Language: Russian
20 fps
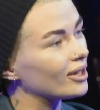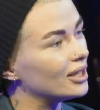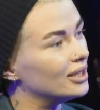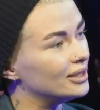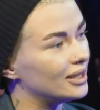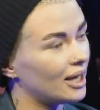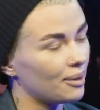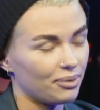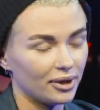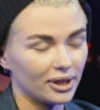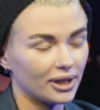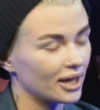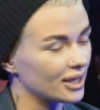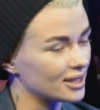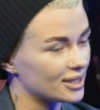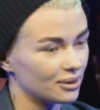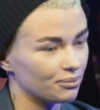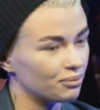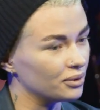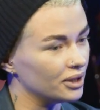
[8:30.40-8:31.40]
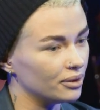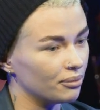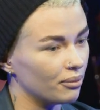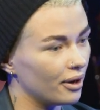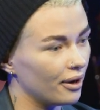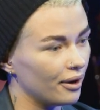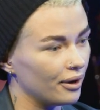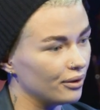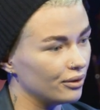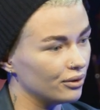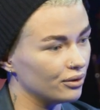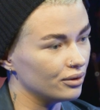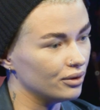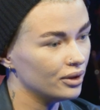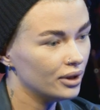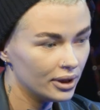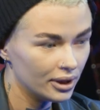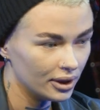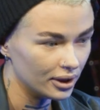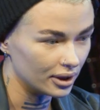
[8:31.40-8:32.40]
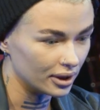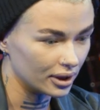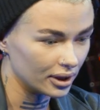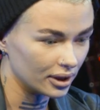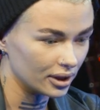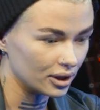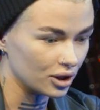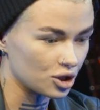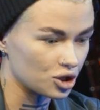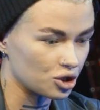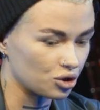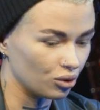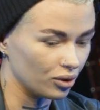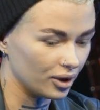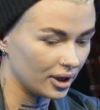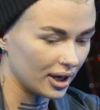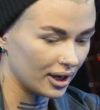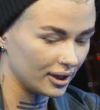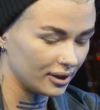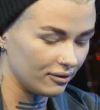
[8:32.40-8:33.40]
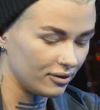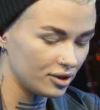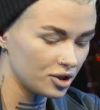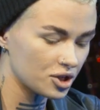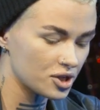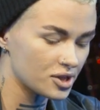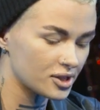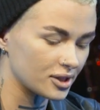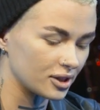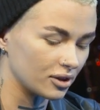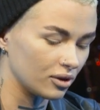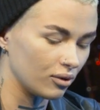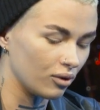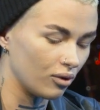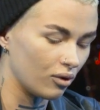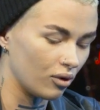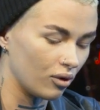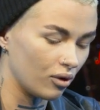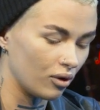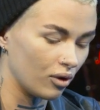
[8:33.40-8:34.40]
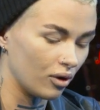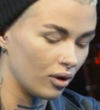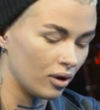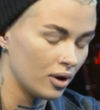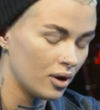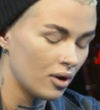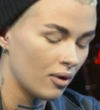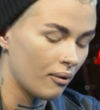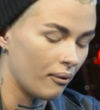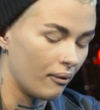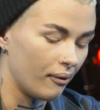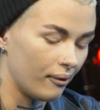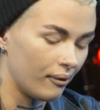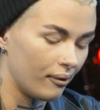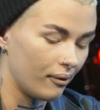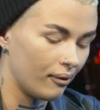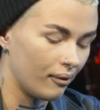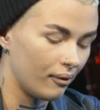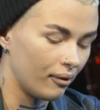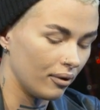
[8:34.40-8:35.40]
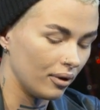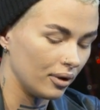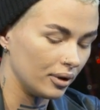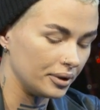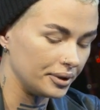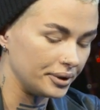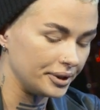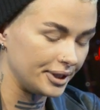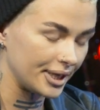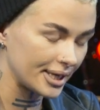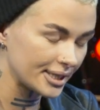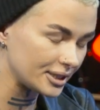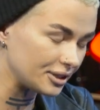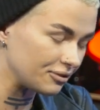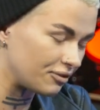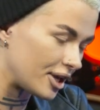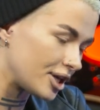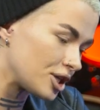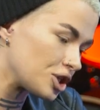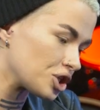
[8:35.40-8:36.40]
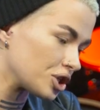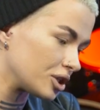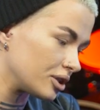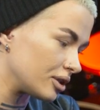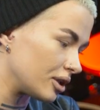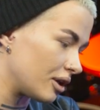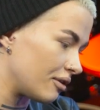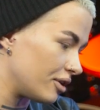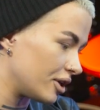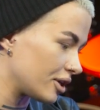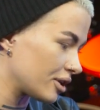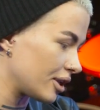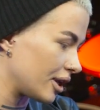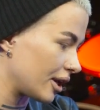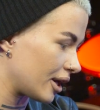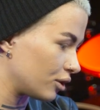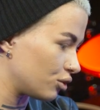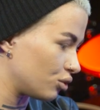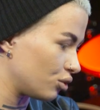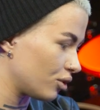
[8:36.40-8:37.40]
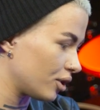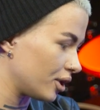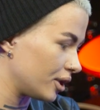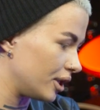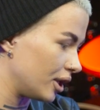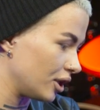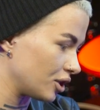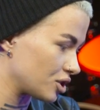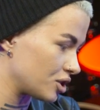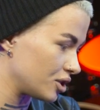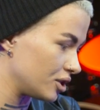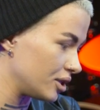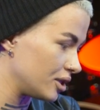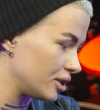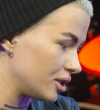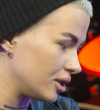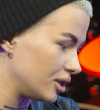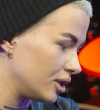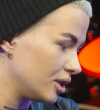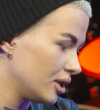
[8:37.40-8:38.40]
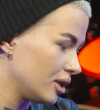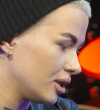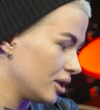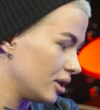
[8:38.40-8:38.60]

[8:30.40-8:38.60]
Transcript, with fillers: я прекрасно понимаю, э, что и как движется, но э, есть вещи, наверное, которые должны